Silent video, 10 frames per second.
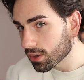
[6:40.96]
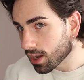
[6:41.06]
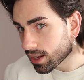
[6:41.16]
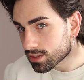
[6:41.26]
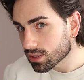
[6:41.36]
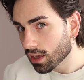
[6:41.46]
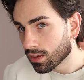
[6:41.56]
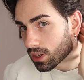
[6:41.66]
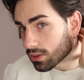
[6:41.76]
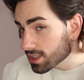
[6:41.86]
to on się
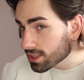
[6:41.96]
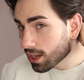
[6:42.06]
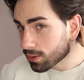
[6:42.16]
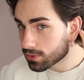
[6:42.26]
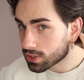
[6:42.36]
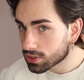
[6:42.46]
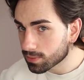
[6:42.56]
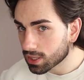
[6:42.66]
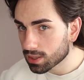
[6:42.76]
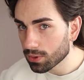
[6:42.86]
naprawdę super
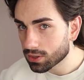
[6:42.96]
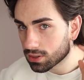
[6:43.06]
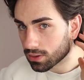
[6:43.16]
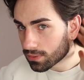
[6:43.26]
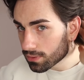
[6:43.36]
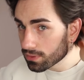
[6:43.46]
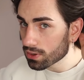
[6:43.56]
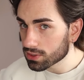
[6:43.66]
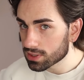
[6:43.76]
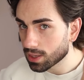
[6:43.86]
świetnie sprawdza.
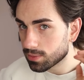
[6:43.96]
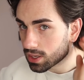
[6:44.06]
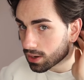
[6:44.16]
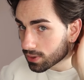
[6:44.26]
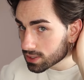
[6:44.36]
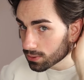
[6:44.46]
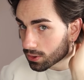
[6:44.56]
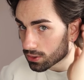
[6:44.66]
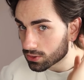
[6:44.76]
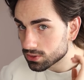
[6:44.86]
To co jest
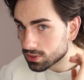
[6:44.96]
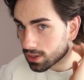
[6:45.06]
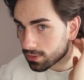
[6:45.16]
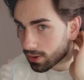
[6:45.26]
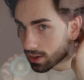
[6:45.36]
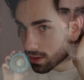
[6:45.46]
dosyć śmieszne z tym